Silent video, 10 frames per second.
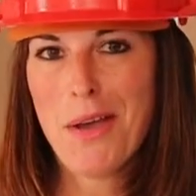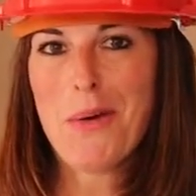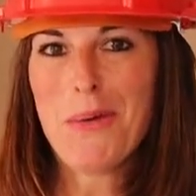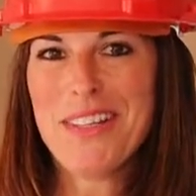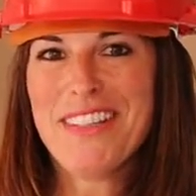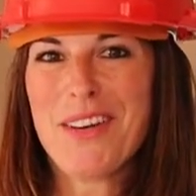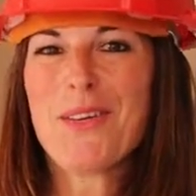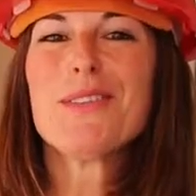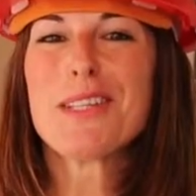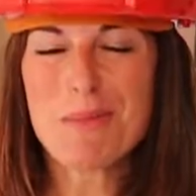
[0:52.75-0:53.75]
Quindi
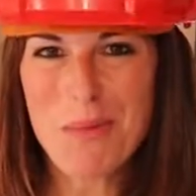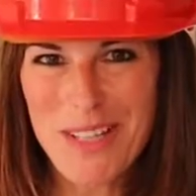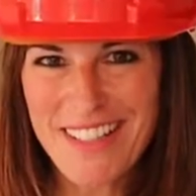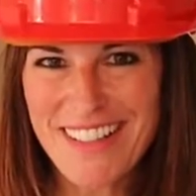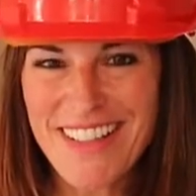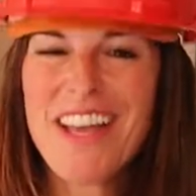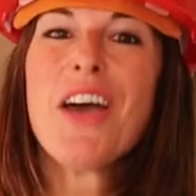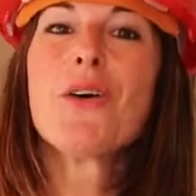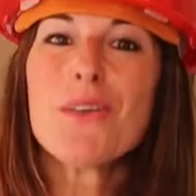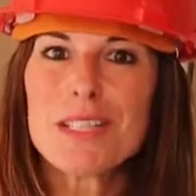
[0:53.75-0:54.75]
contribuite,
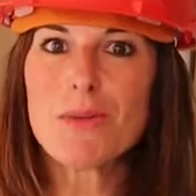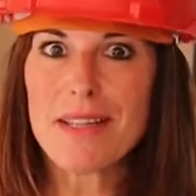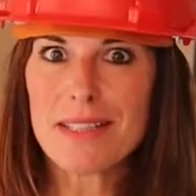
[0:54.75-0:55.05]
continuate